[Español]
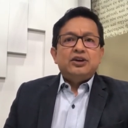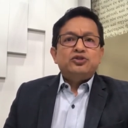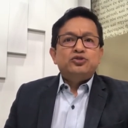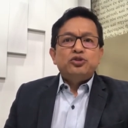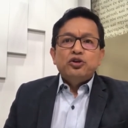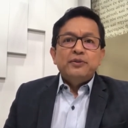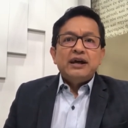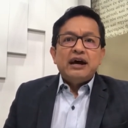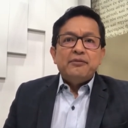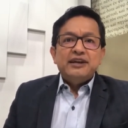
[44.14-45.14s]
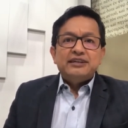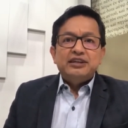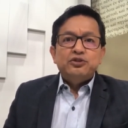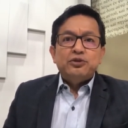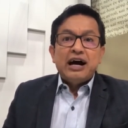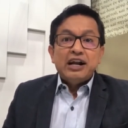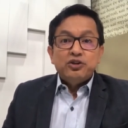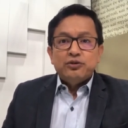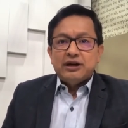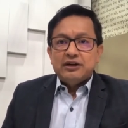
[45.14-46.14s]
Su obra había sido
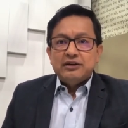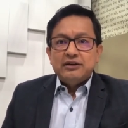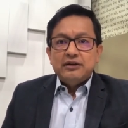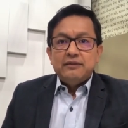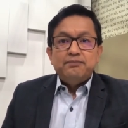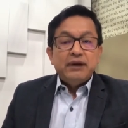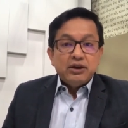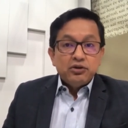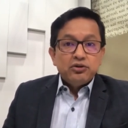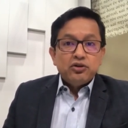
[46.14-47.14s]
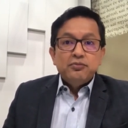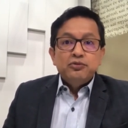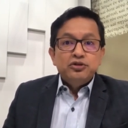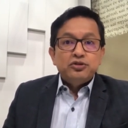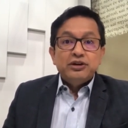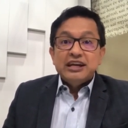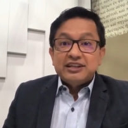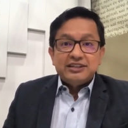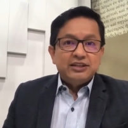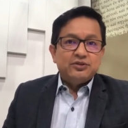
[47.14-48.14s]
ardua, pero con mucho
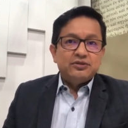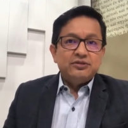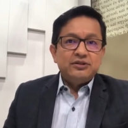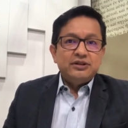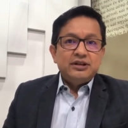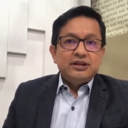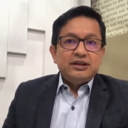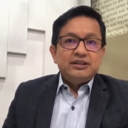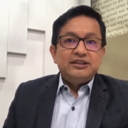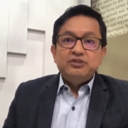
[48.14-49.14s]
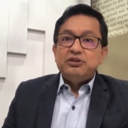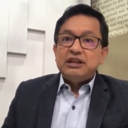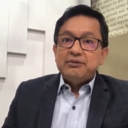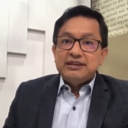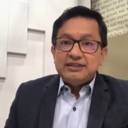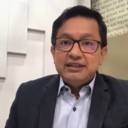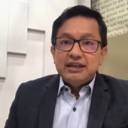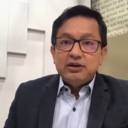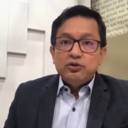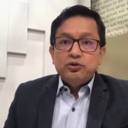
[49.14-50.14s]
éxito, siendo
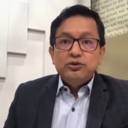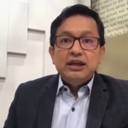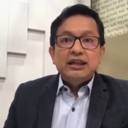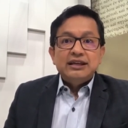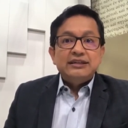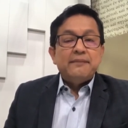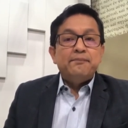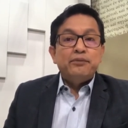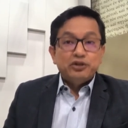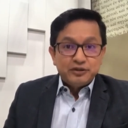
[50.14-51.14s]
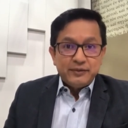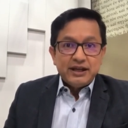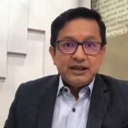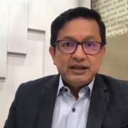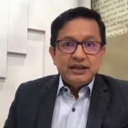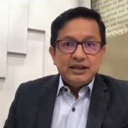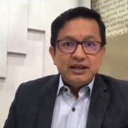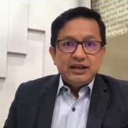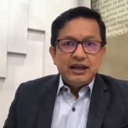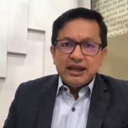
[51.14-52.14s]
establecida una iglesia próspera
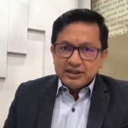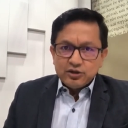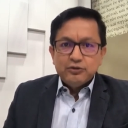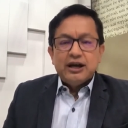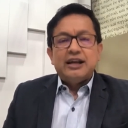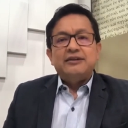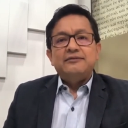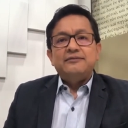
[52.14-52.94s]
en ese lugar.